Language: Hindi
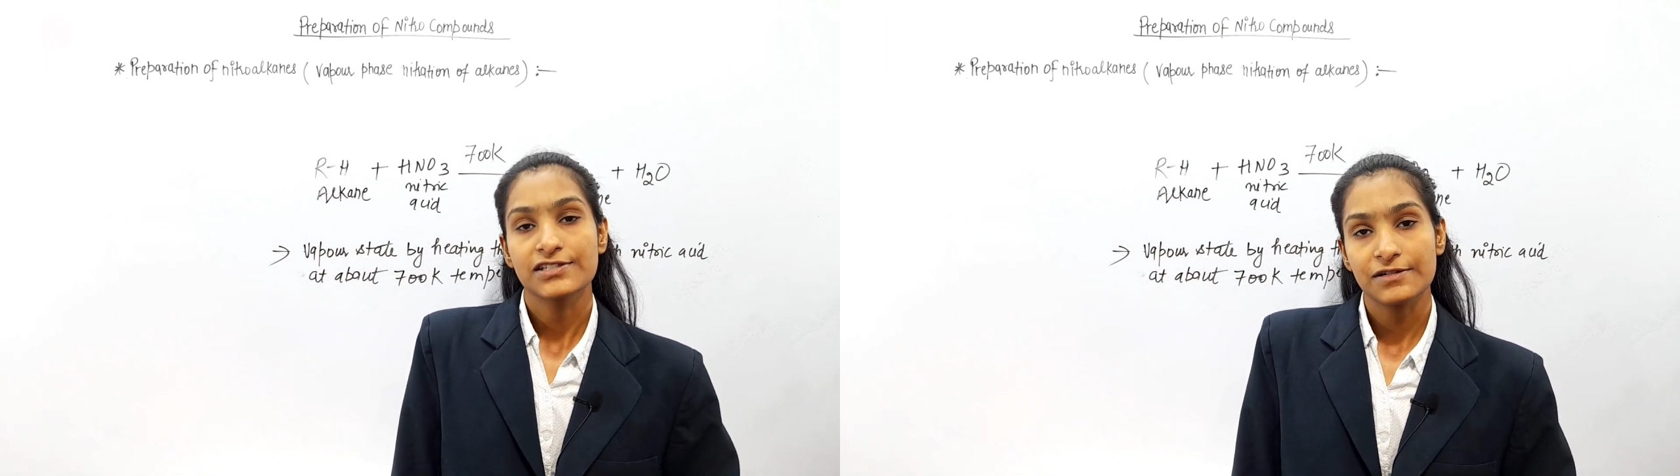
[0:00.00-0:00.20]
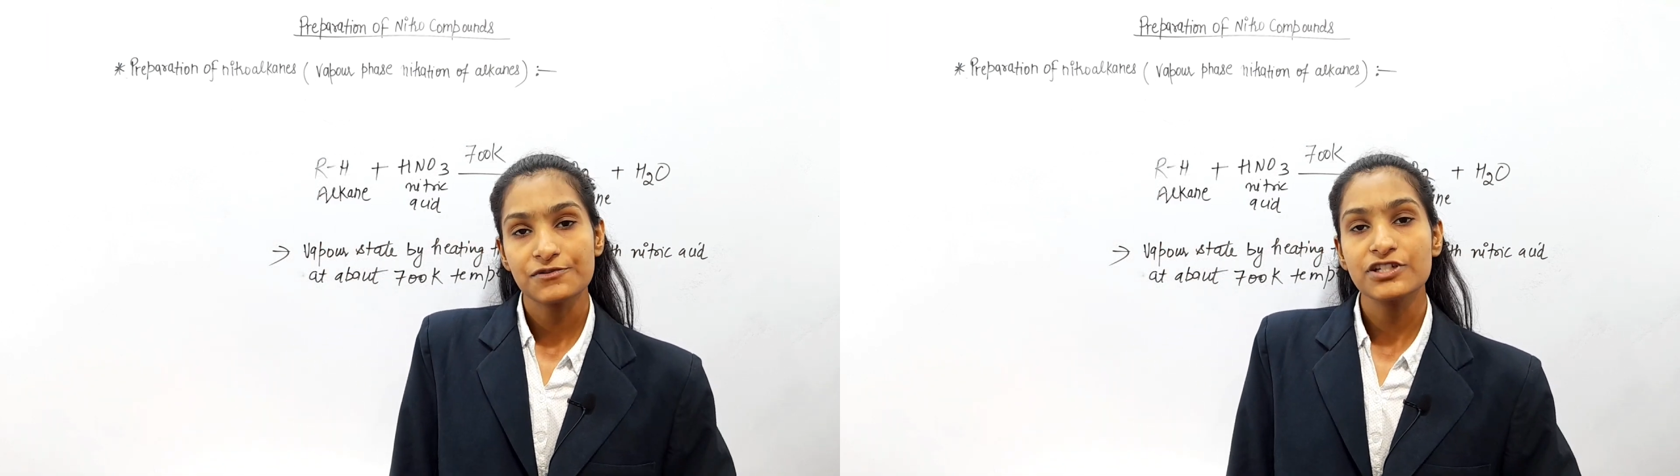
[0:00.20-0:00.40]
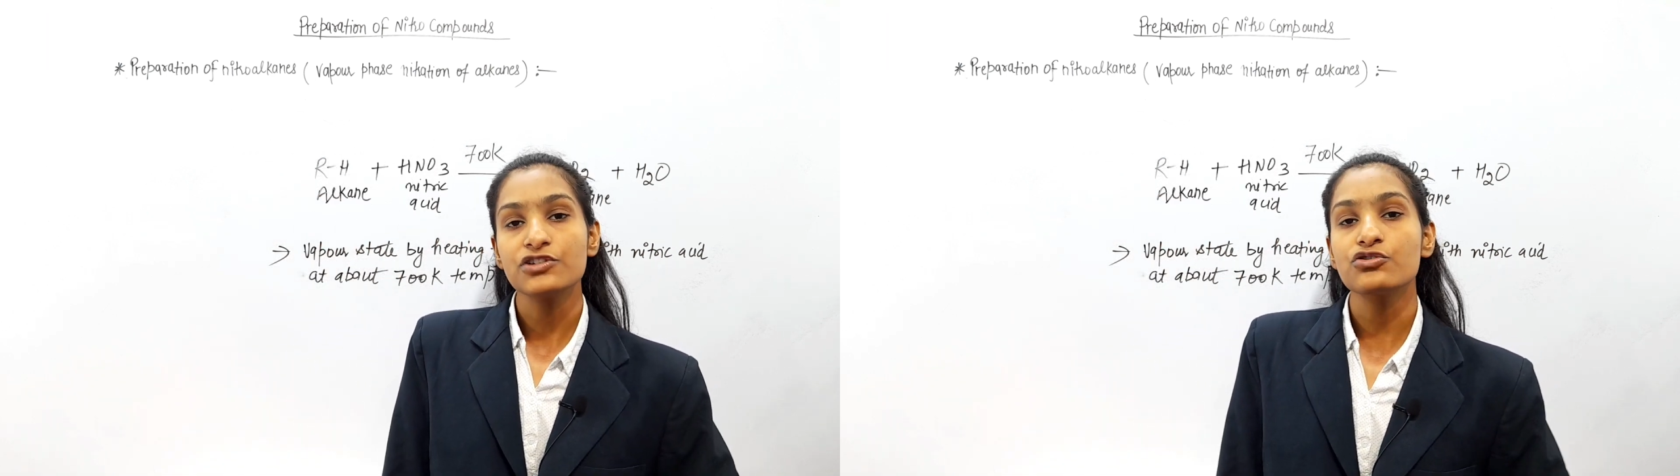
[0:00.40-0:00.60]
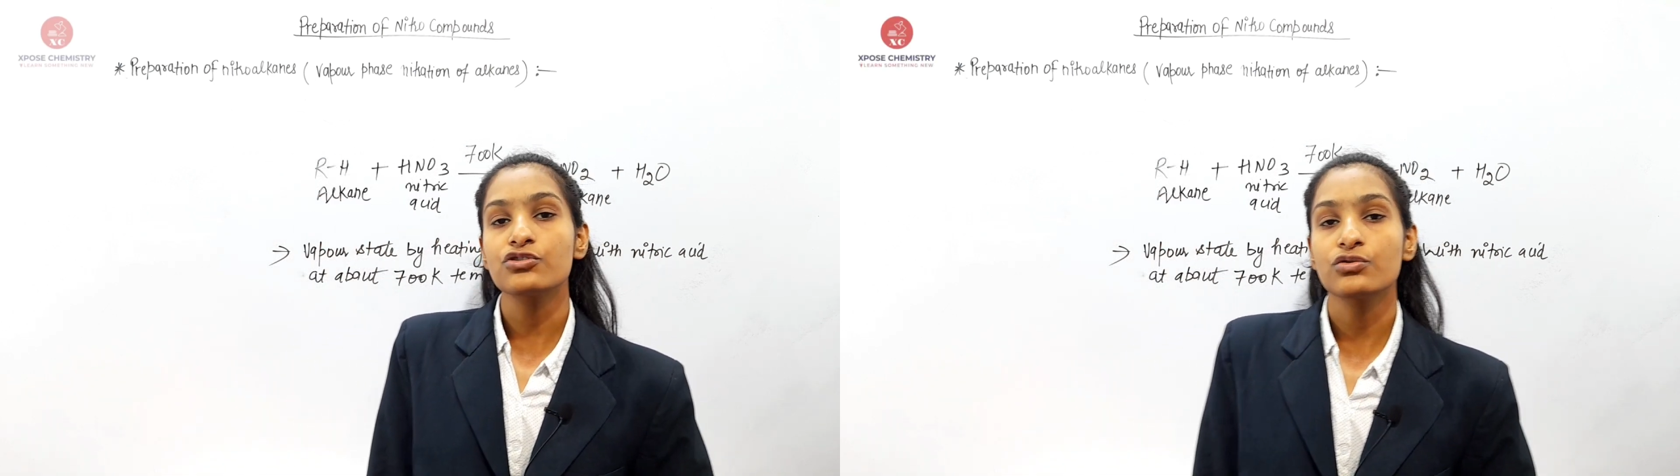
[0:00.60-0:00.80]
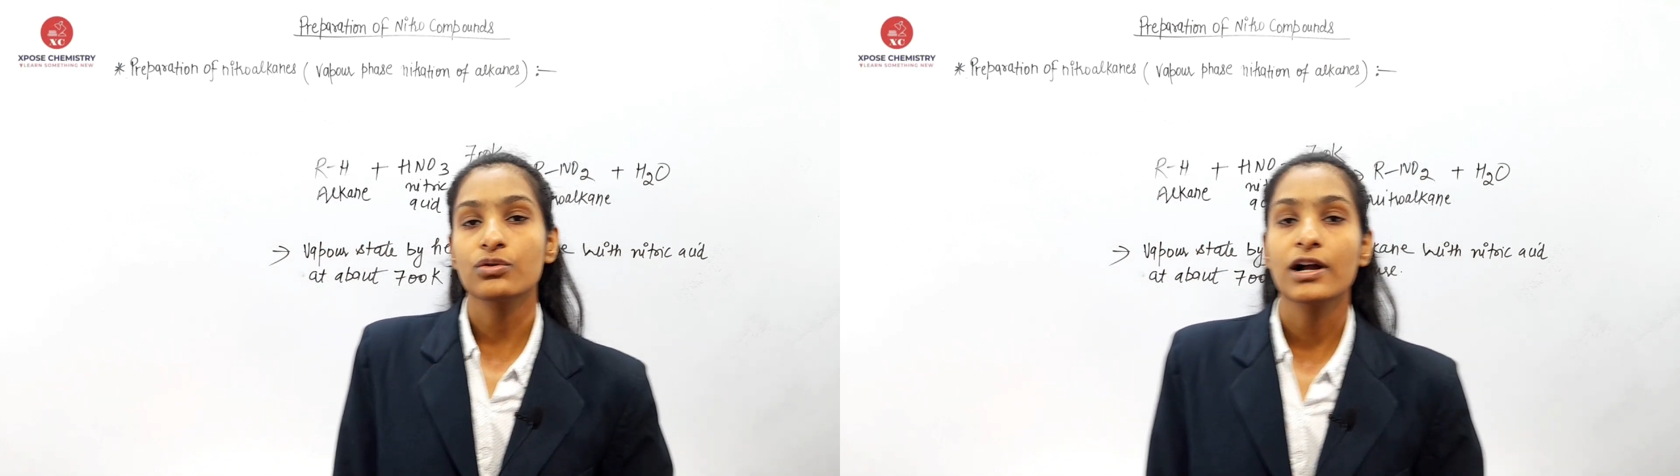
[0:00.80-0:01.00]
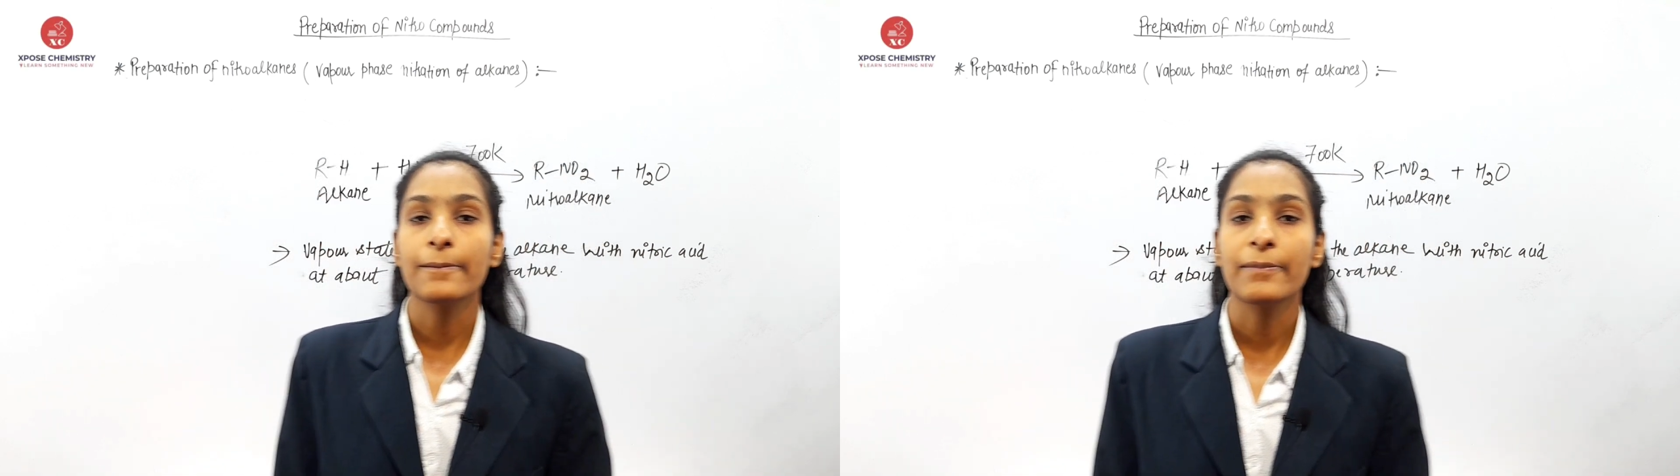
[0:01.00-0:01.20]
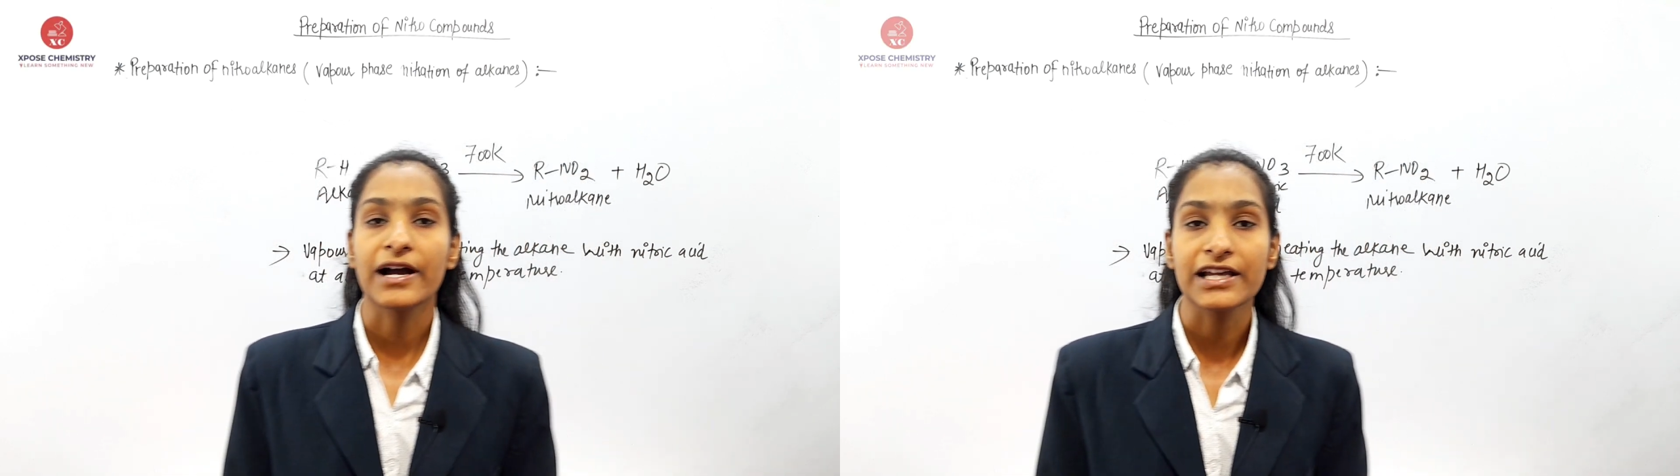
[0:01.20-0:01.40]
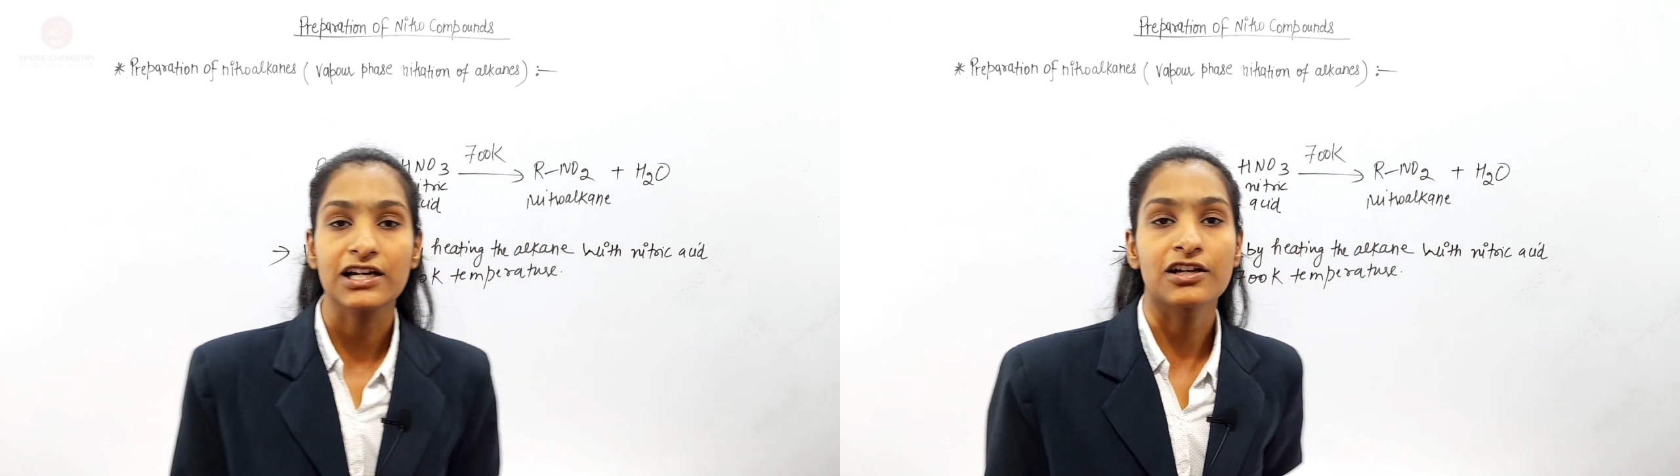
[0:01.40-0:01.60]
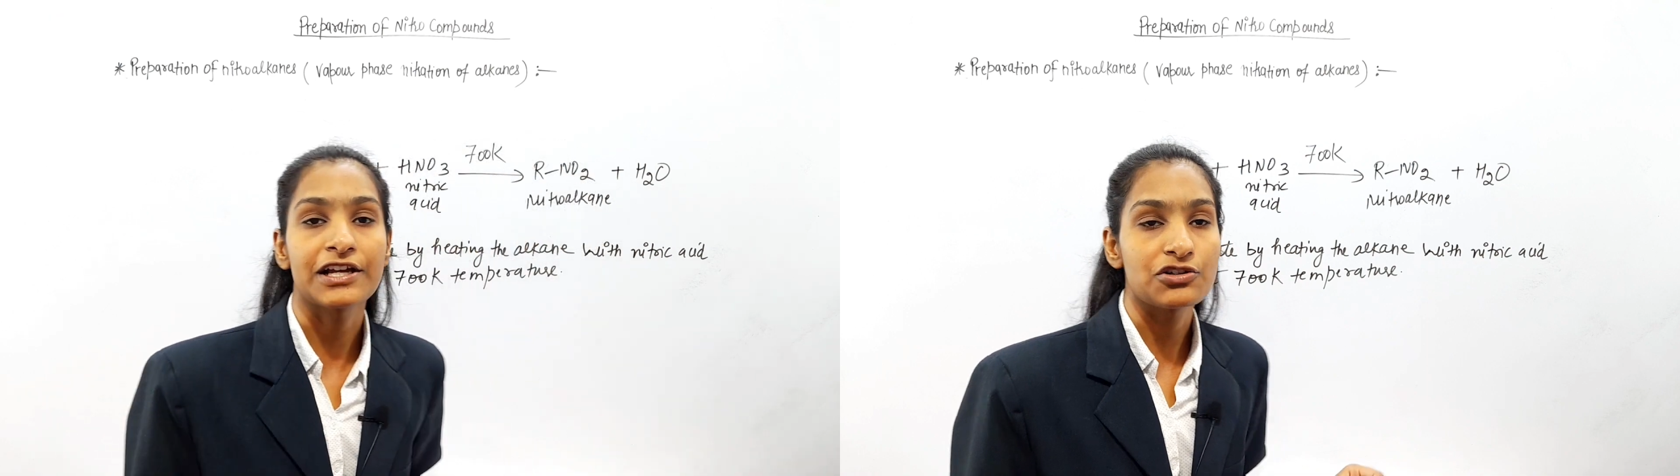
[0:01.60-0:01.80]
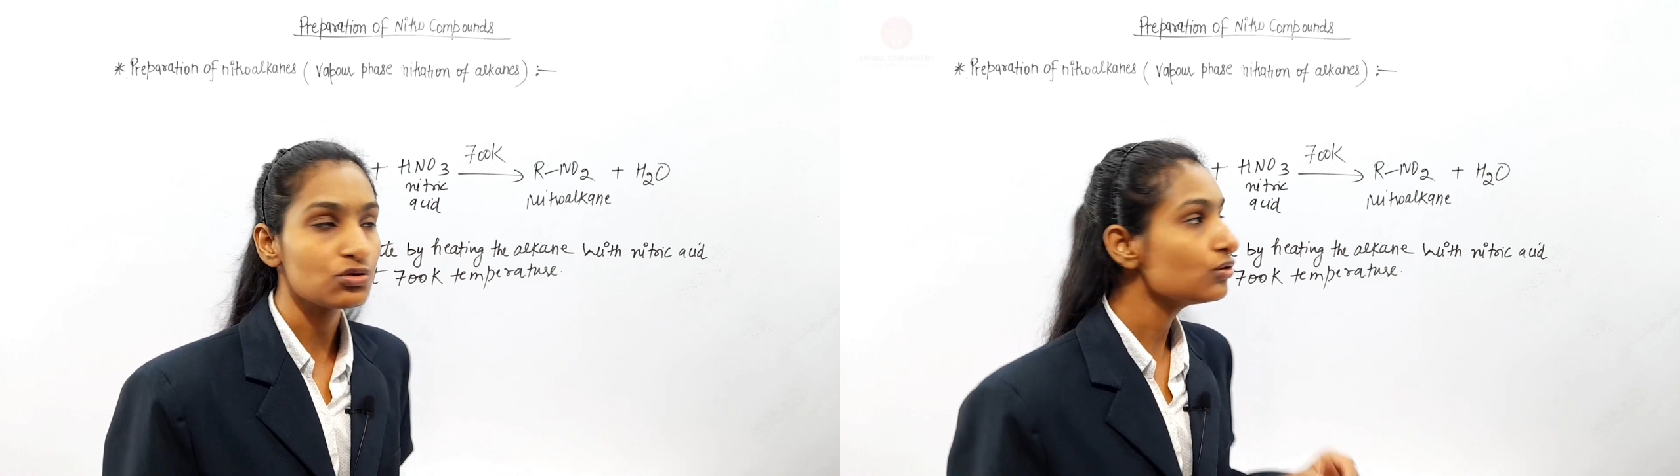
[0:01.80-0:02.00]
सब्सटीट्यूशन होगा बाय अ
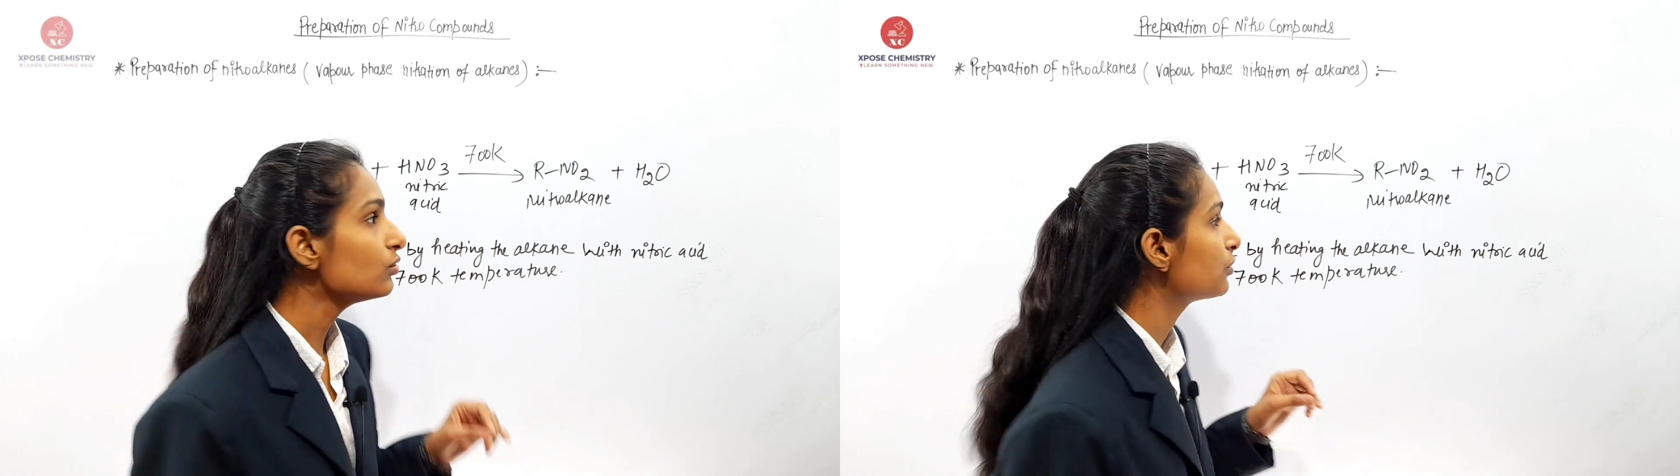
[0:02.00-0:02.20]
नाइट्रो